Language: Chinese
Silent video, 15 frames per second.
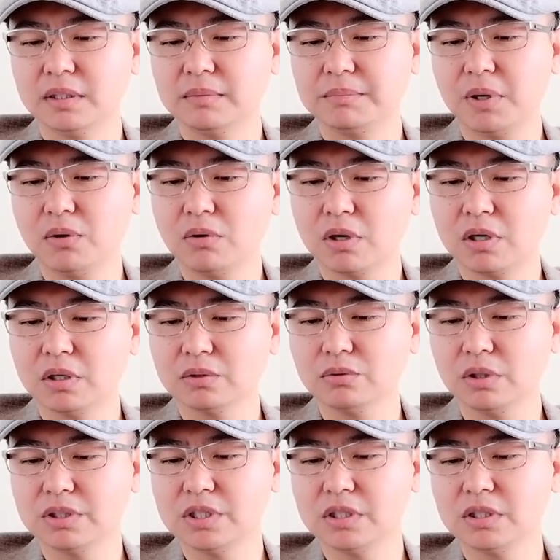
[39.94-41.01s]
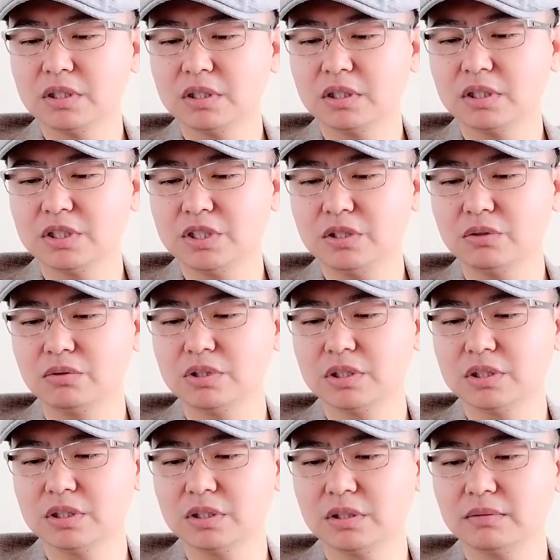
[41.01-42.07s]
包括合作、竞争和系统性
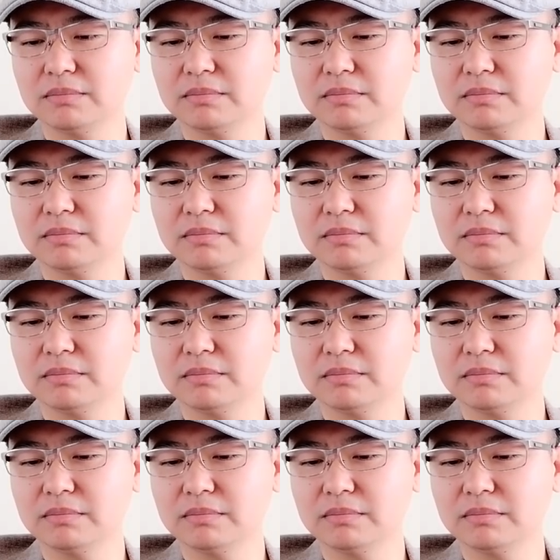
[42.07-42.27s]
竞争。